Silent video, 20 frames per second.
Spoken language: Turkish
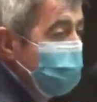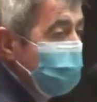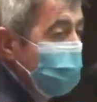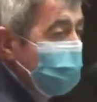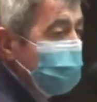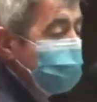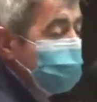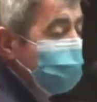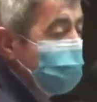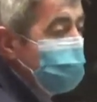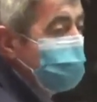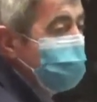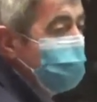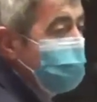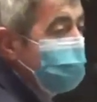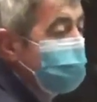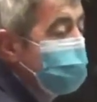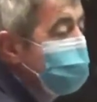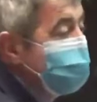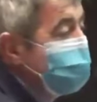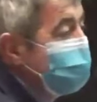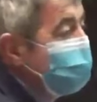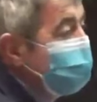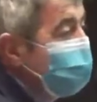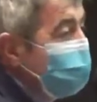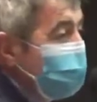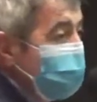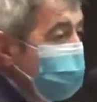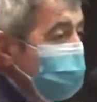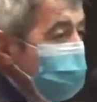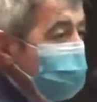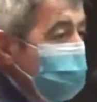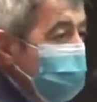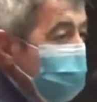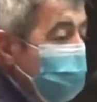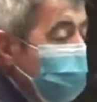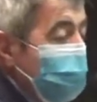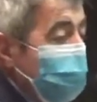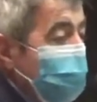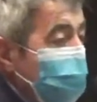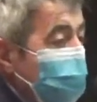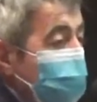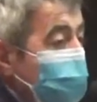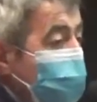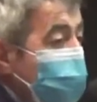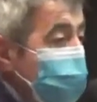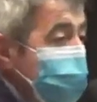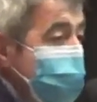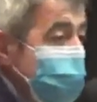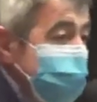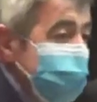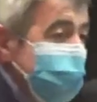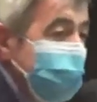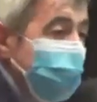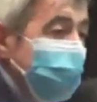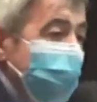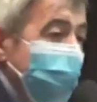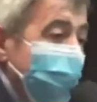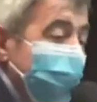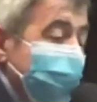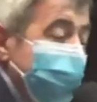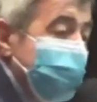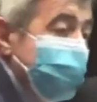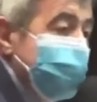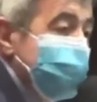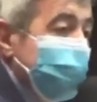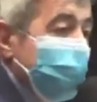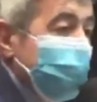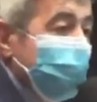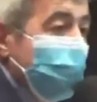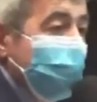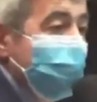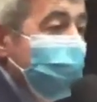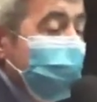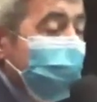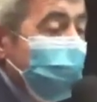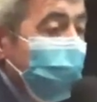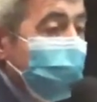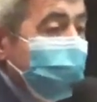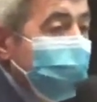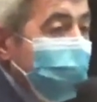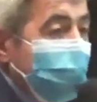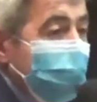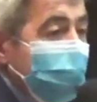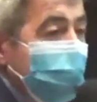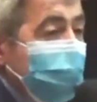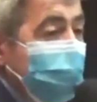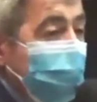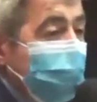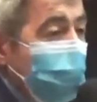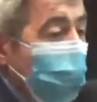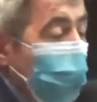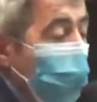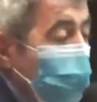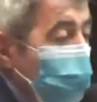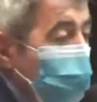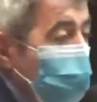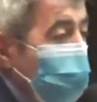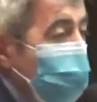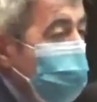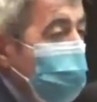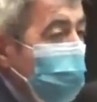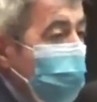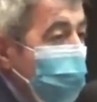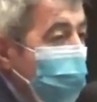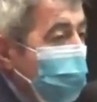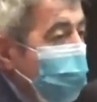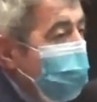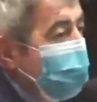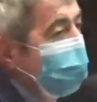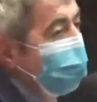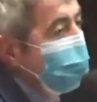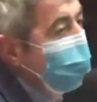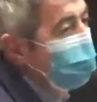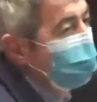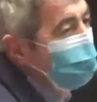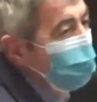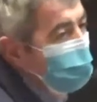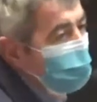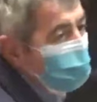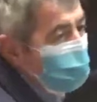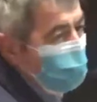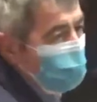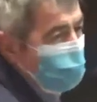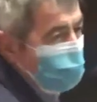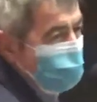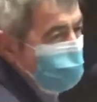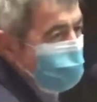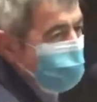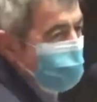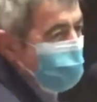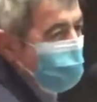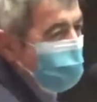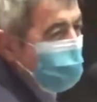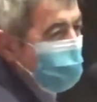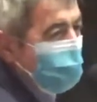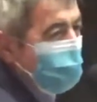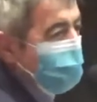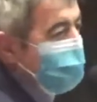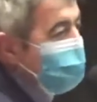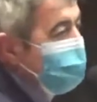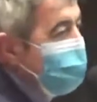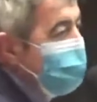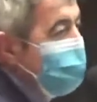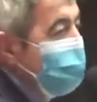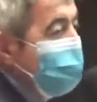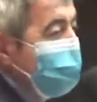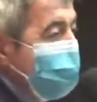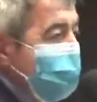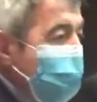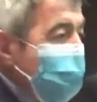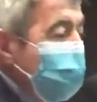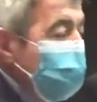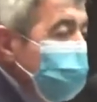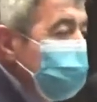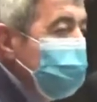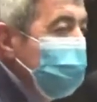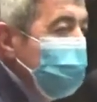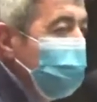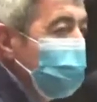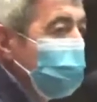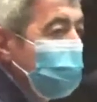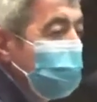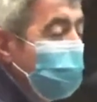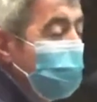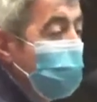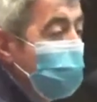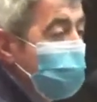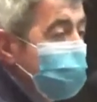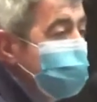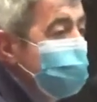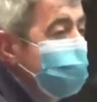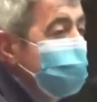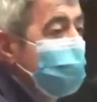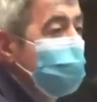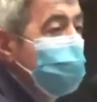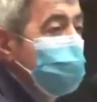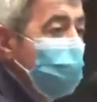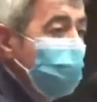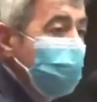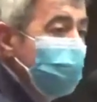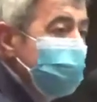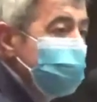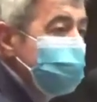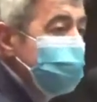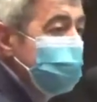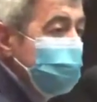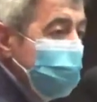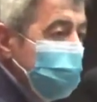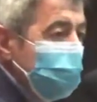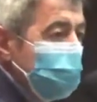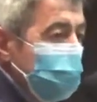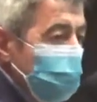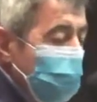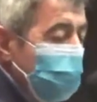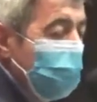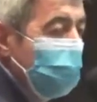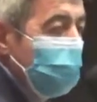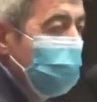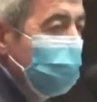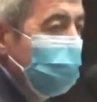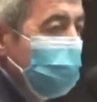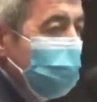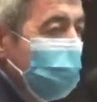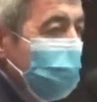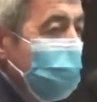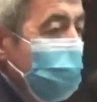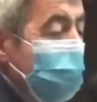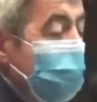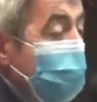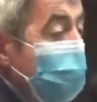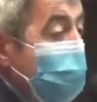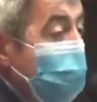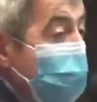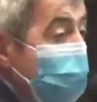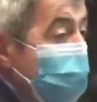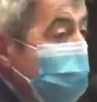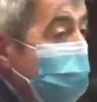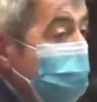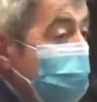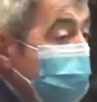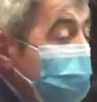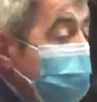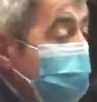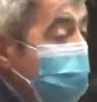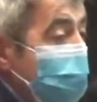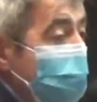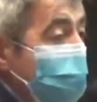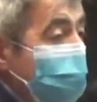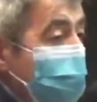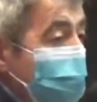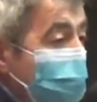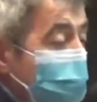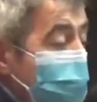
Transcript: alışveriş merkezlerinin orada otopark. Koca Sinan Belediyesi'ne ben defaten gittiğimde önü otopark ama yer bulamıyoruz. Yani otopark aslında çok basit gibi görülen ama bir planlama